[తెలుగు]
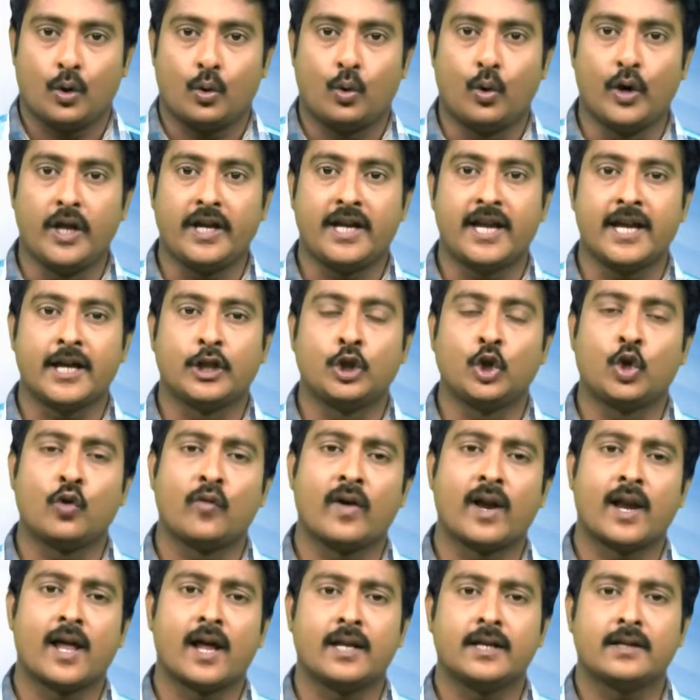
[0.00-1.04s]
గుడికి ఎందుకు
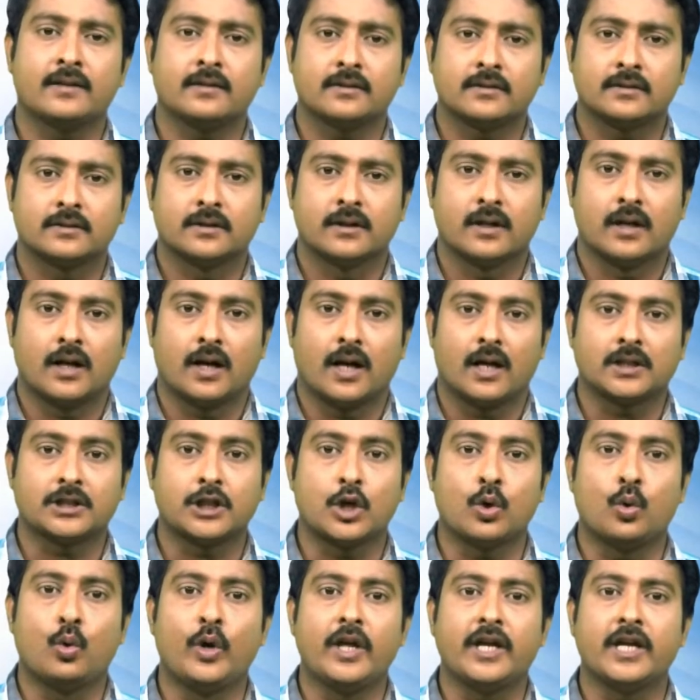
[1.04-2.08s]
వెళ్ళాలి
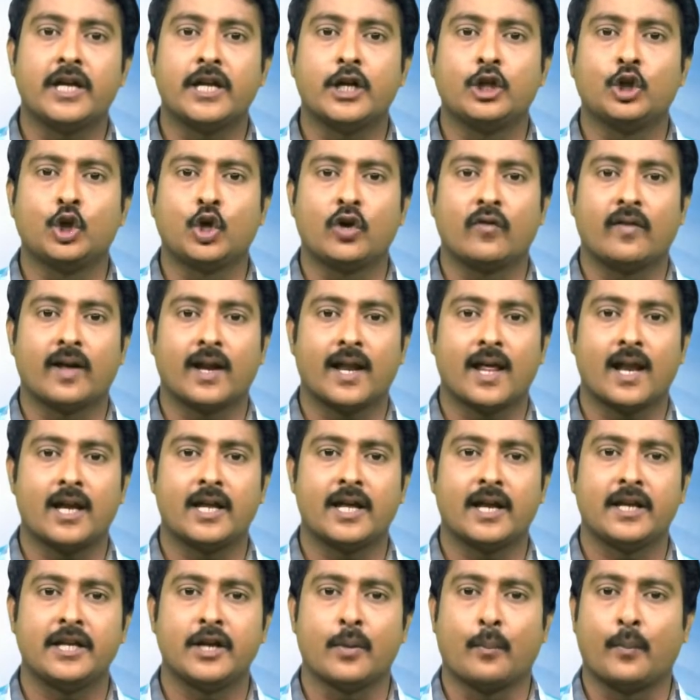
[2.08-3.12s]
అసలు గుడికి ఎందుకు వెళ్ళాలి
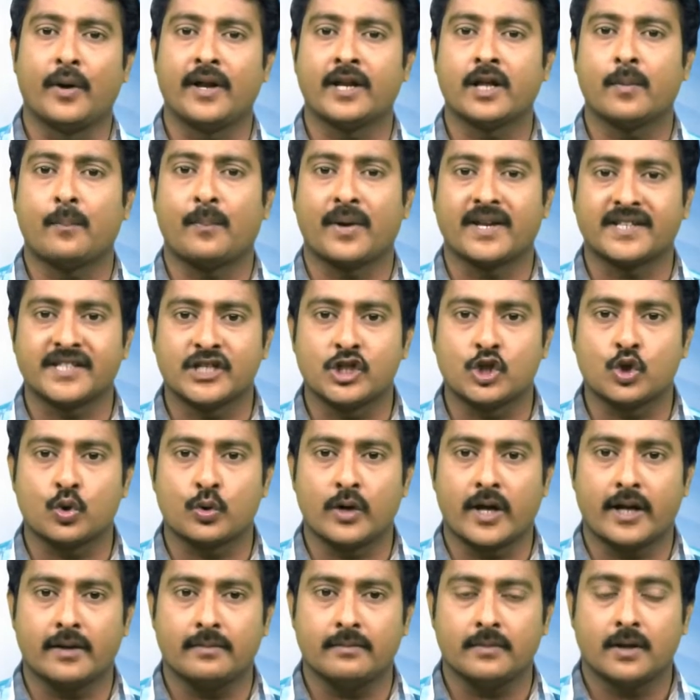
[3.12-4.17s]
అని ఎప్పుడైనా
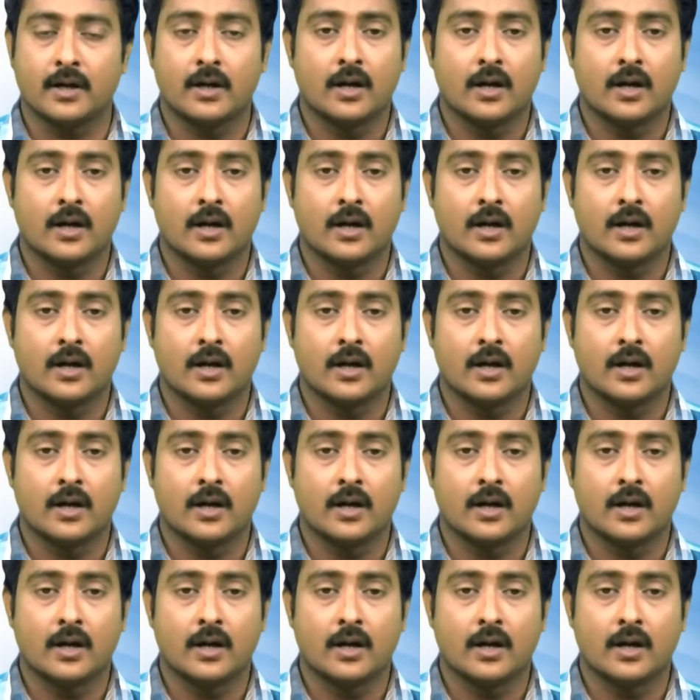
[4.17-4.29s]
ప్రశ్నించుకున్నారా